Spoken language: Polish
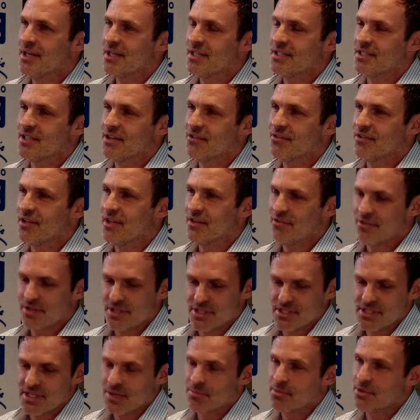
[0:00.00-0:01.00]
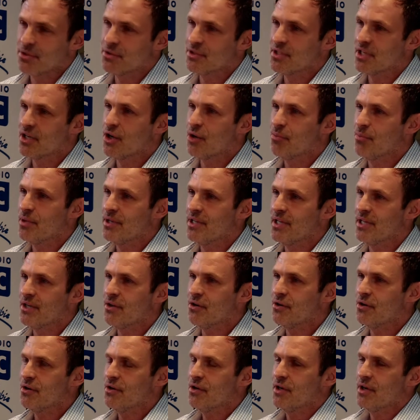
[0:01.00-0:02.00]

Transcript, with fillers: Za chwilę wyjeżdżamy do Zakopanego,